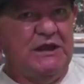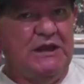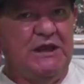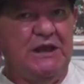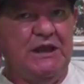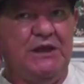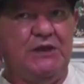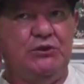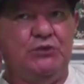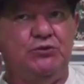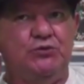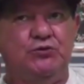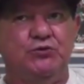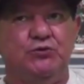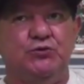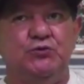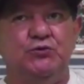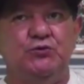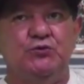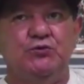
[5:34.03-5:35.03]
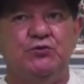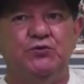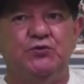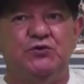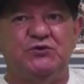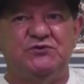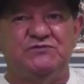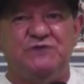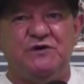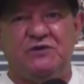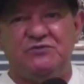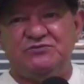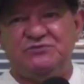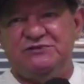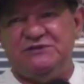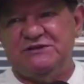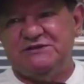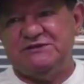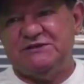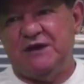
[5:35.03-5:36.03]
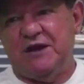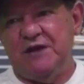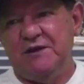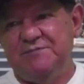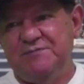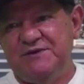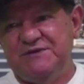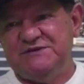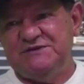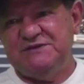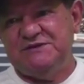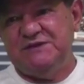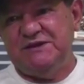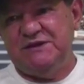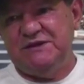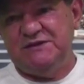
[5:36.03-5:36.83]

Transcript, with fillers: Tá? Então é isso que eu queria dizer para vocês,